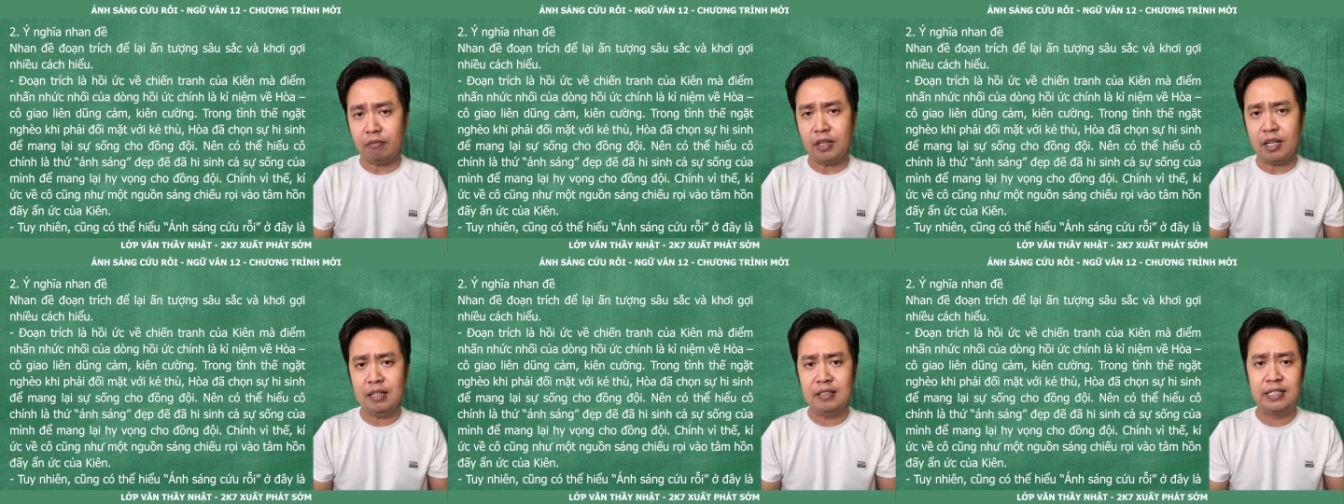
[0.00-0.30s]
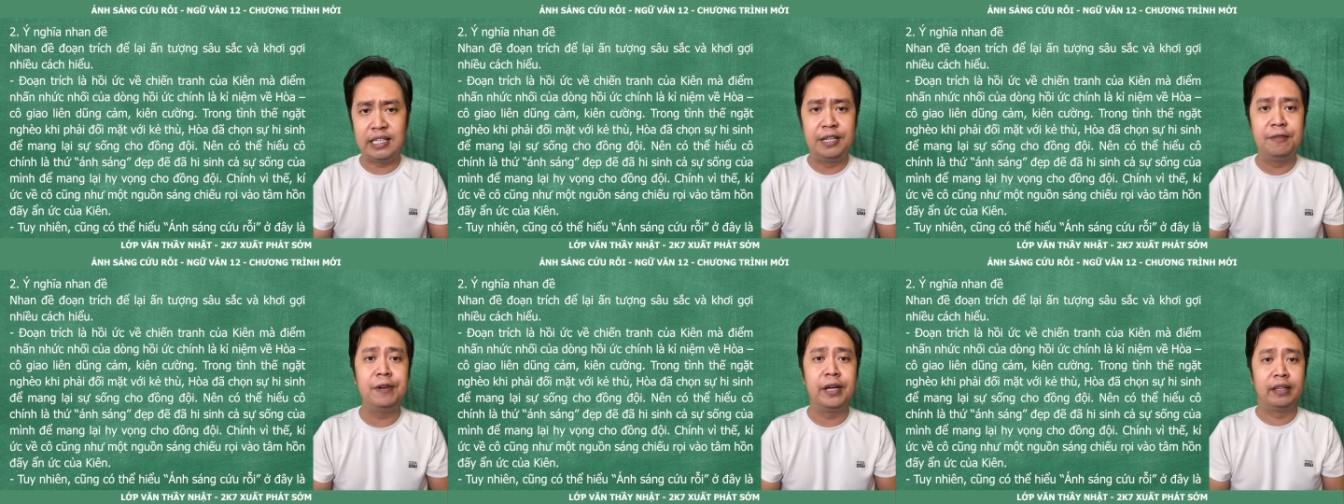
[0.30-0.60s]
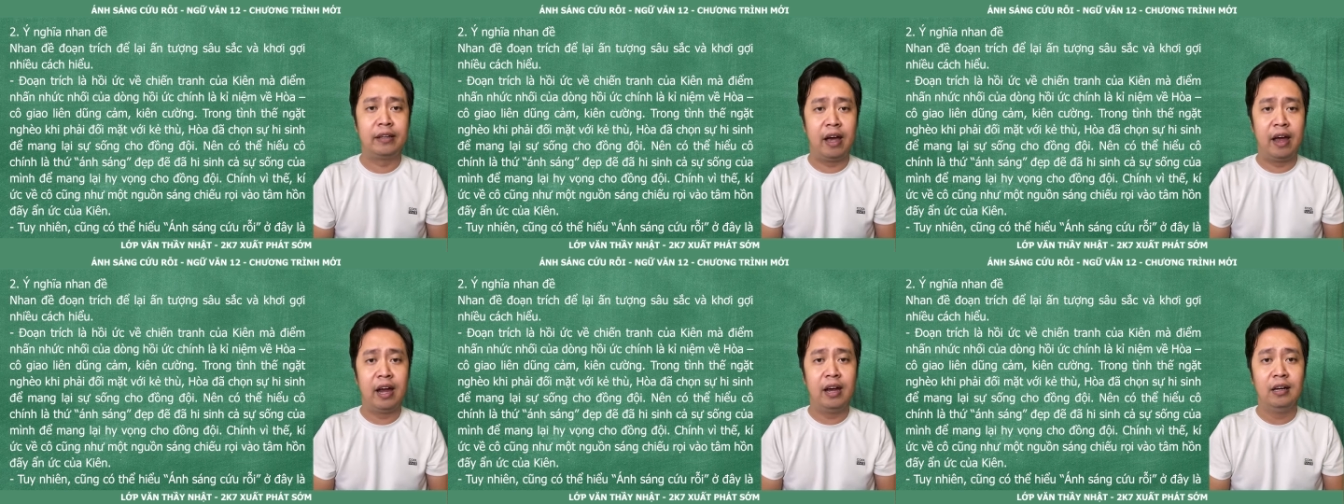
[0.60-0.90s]
Chính vì
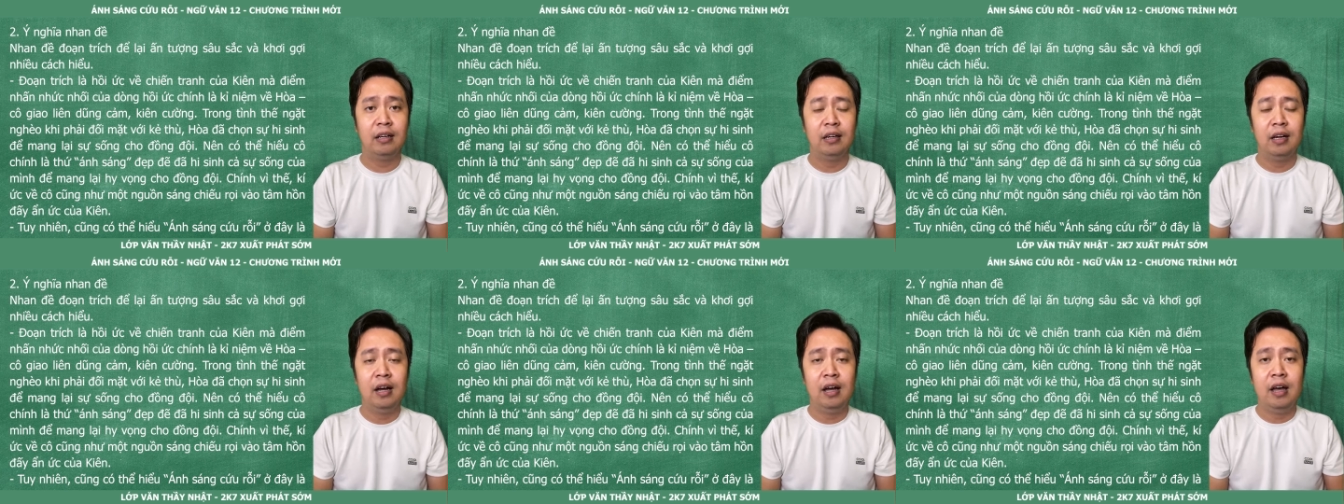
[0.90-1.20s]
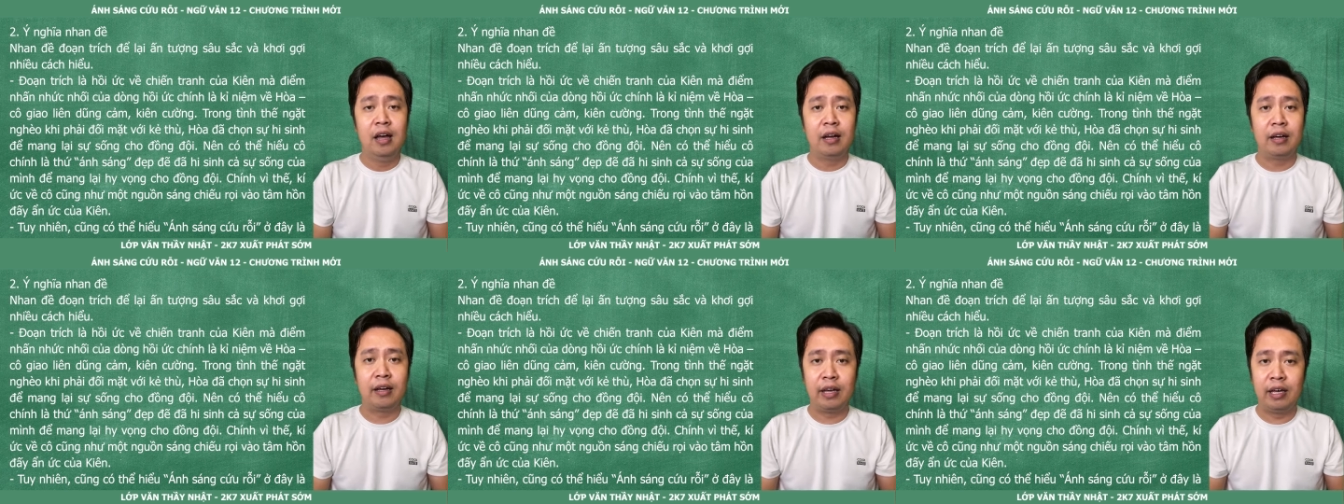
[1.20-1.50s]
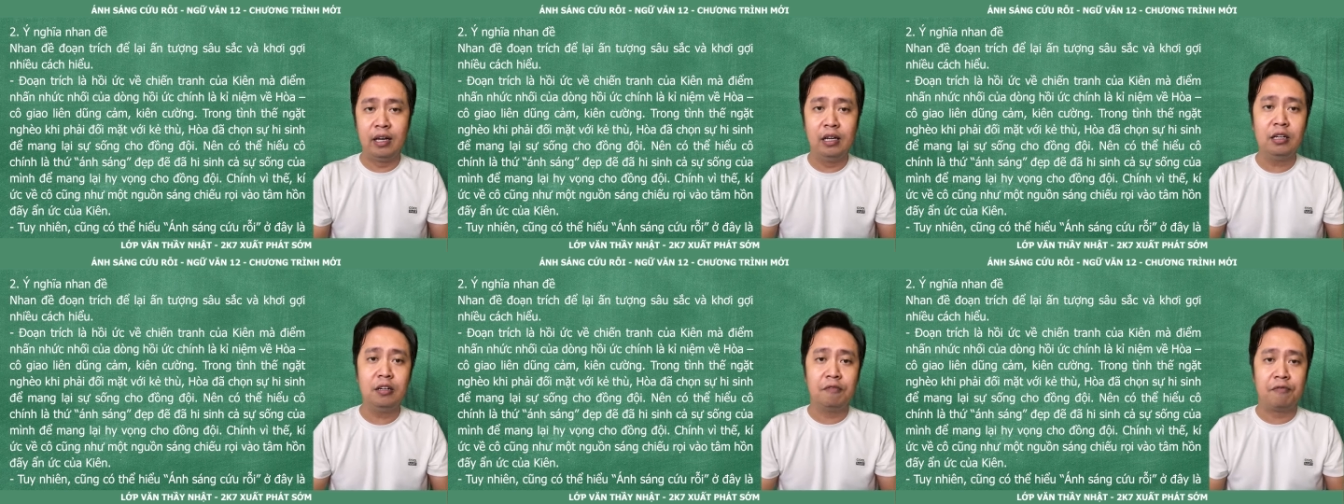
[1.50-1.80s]
thế, ký
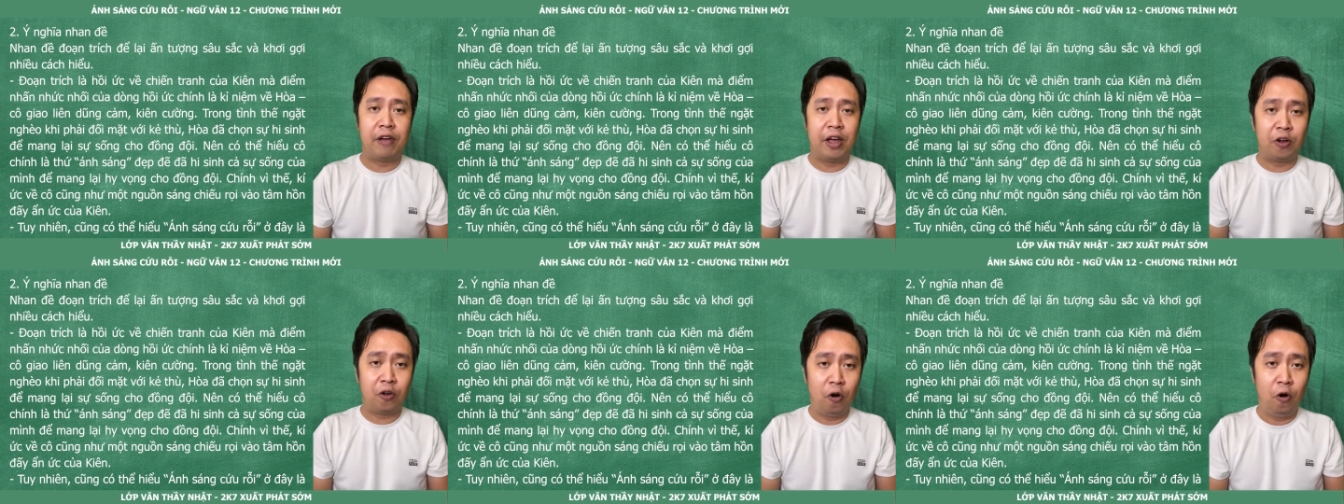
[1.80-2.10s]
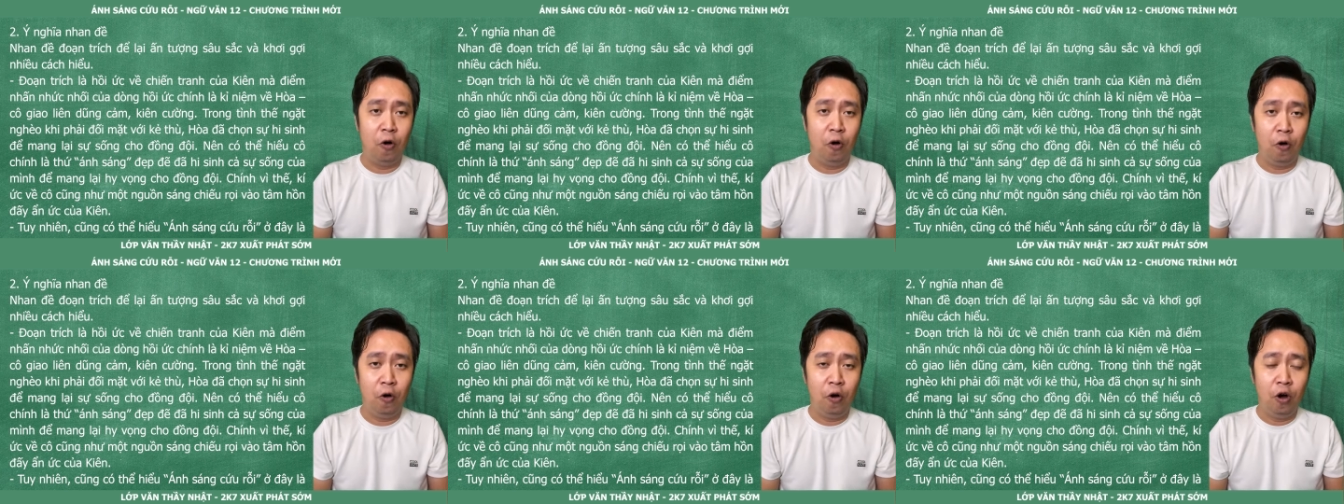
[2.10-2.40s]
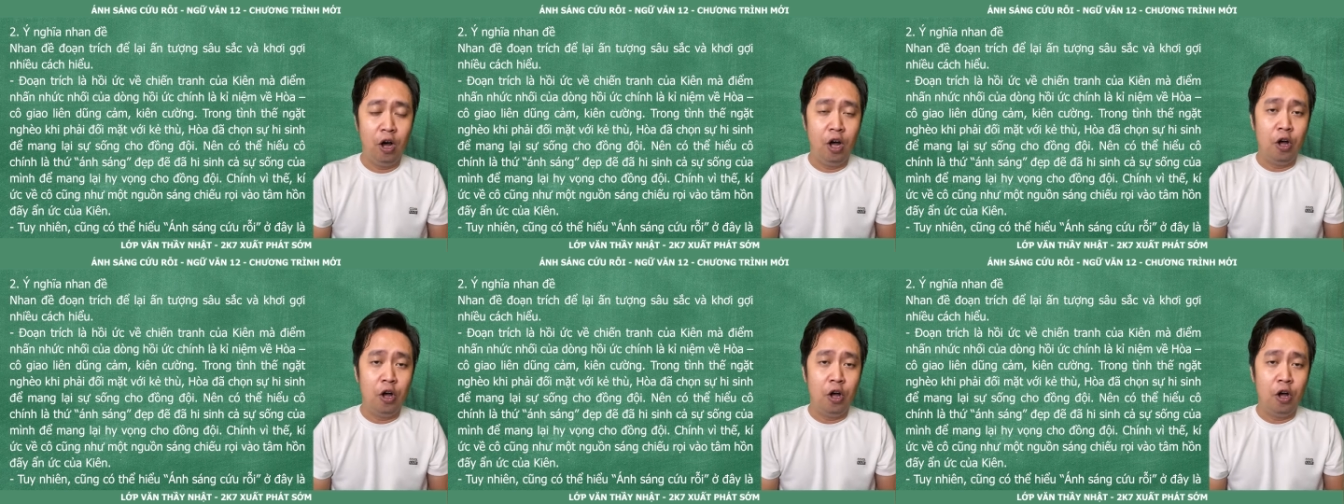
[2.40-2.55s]
ức về cô